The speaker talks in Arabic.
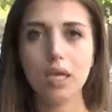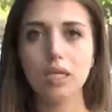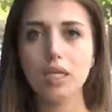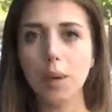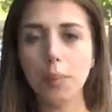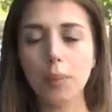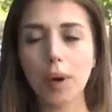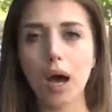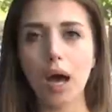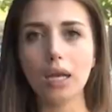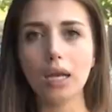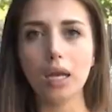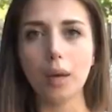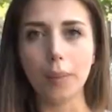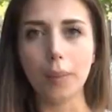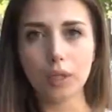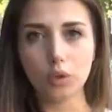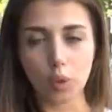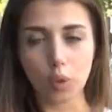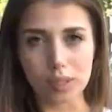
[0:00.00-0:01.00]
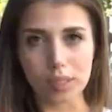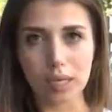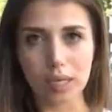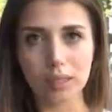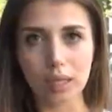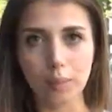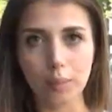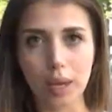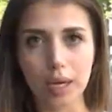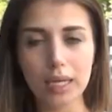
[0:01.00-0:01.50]
يبقى أن نبت
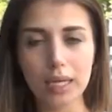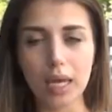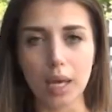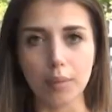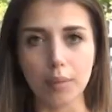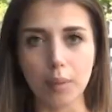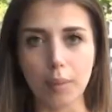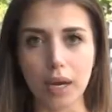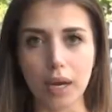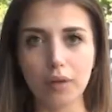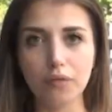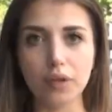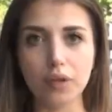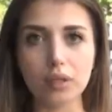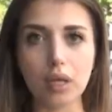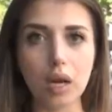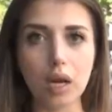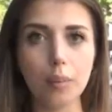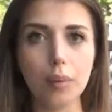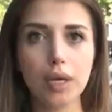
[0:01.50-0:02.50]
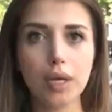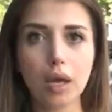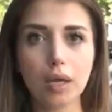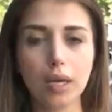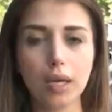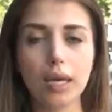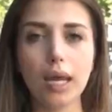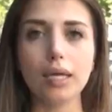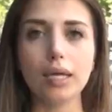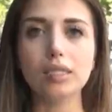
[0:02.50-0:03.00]
وزارة المالية بملف طلب
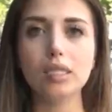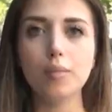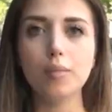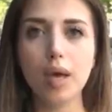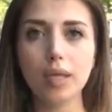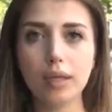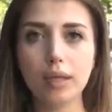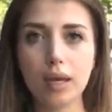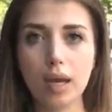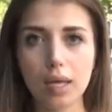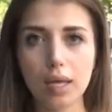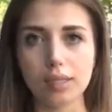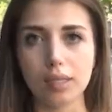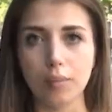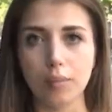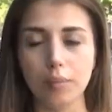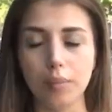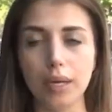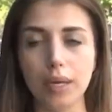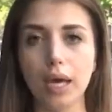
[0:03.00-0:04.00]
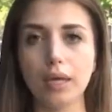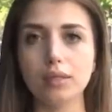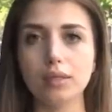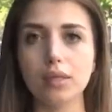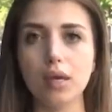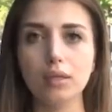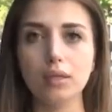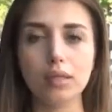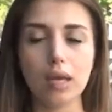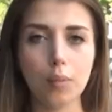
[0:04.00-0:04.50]
نقل الاعتماد اللازم من
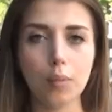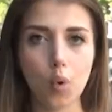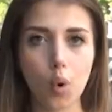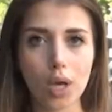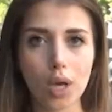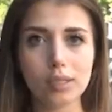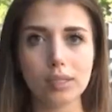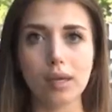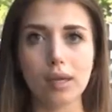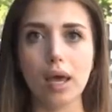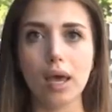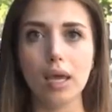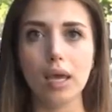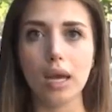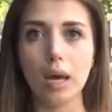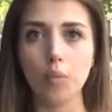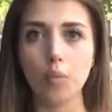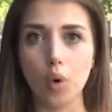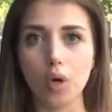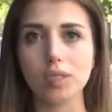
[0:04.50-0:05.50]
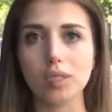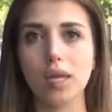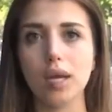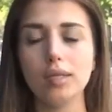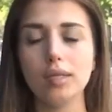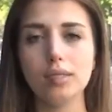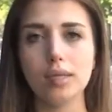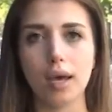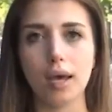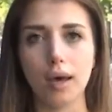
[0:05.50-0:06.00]
احتياط الموازنة إلى
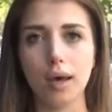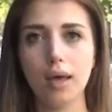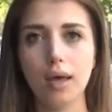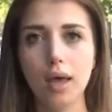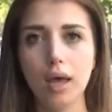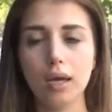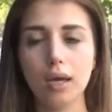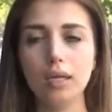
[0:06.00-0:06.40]
موازنتها